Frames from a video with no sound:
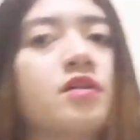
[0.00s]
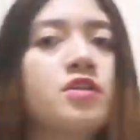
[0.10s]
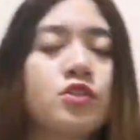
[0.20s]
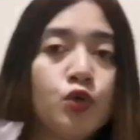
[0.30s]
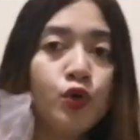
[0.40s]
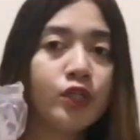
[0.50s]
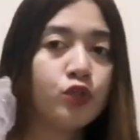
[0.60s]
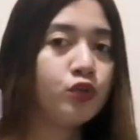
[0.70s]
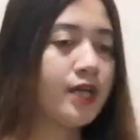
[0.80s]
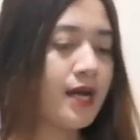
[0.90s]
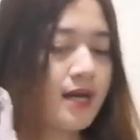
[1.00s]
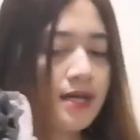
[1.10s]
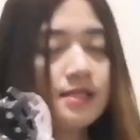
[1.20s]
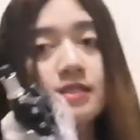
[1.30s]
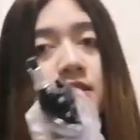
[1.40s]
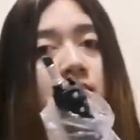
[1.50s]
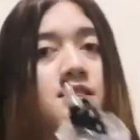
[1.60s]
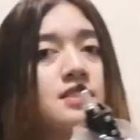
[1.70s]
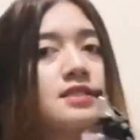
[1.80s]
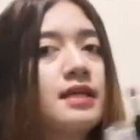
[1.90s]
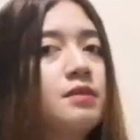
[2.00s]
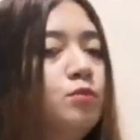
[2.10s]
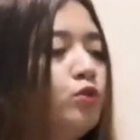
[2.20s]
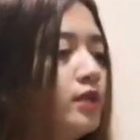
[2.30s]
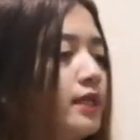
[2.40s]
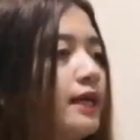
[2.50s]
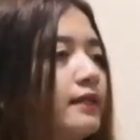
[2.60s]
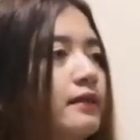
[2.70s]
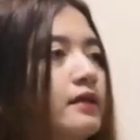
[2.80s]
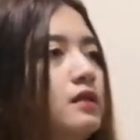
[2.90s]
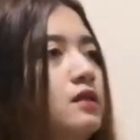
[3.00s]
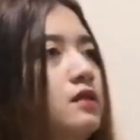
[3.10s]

So, ito guys, is stand muna natin.